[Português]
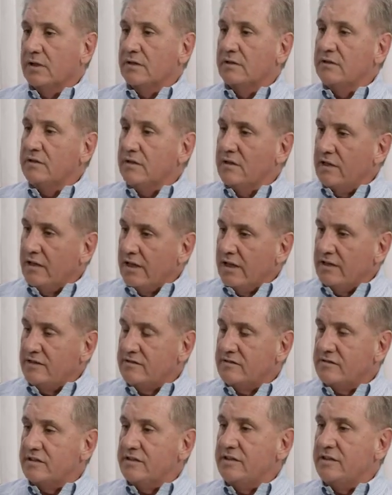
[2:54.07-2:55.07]
de
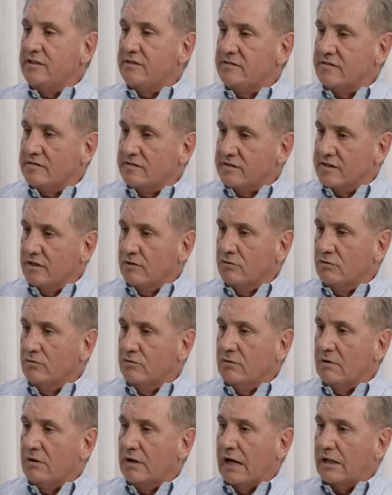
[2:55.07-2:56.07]
leis que
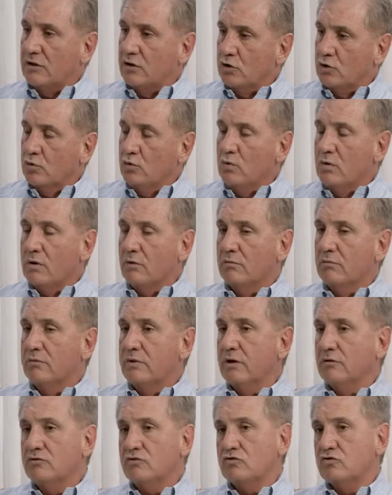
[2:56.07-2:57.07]
estão, atuam
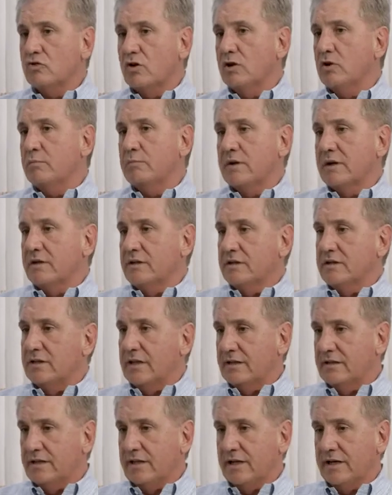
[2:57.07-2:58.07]
não só no
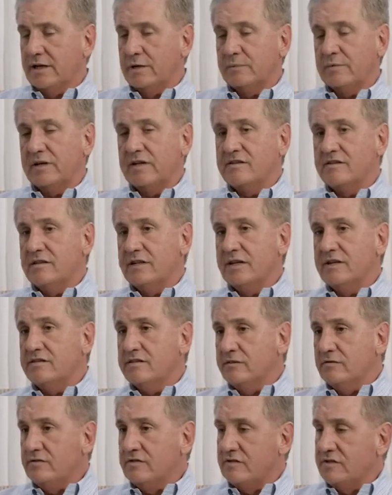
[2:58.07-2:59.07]
planeta Terra, porque as
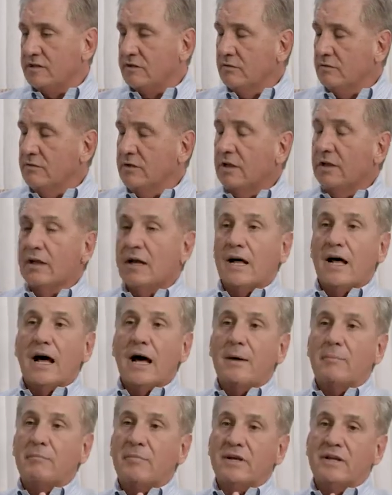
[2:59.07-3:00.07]
leis não estão
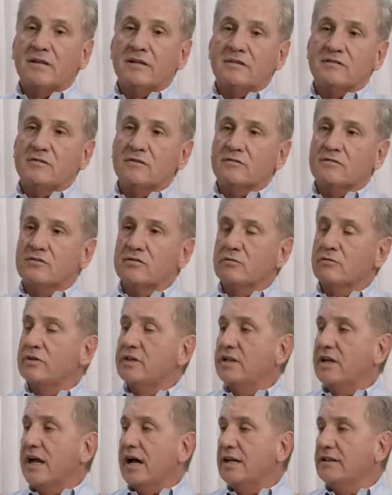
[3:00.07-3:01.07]
apenas não são
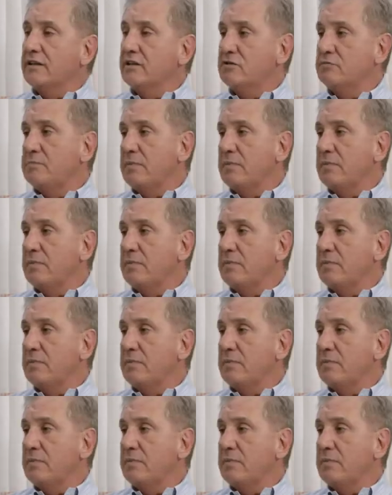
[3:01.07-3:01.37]
criadas